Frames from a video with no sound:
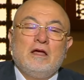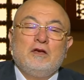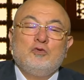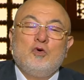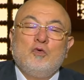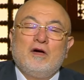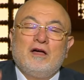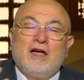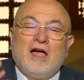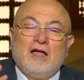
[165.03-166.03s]
ان
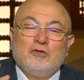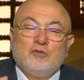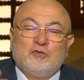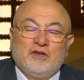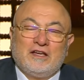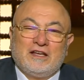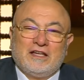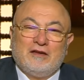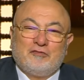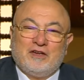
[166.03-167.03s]
هو عنده فكر
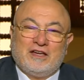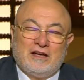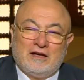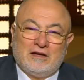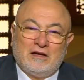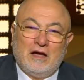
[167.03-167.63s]
غير فكرك